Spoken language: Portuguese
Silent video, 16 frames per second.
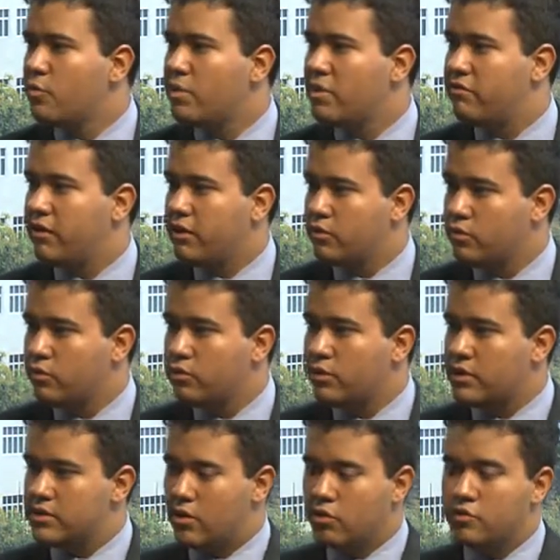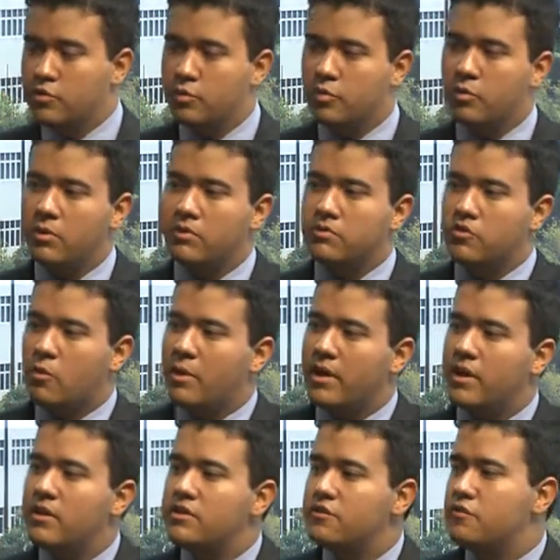com prefeituras, órgãos públicos, como é
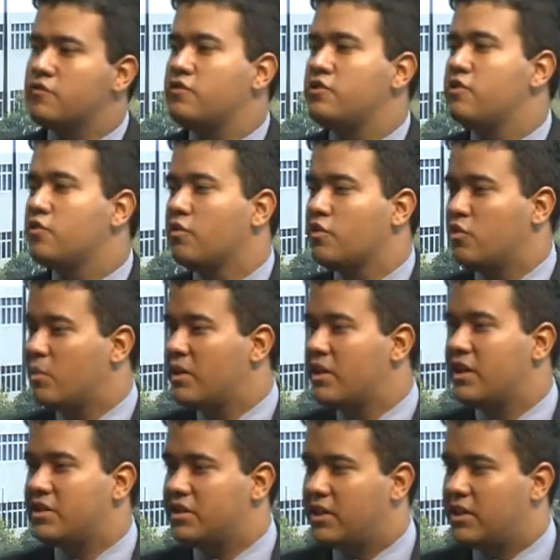que eles funcionam de uma maneira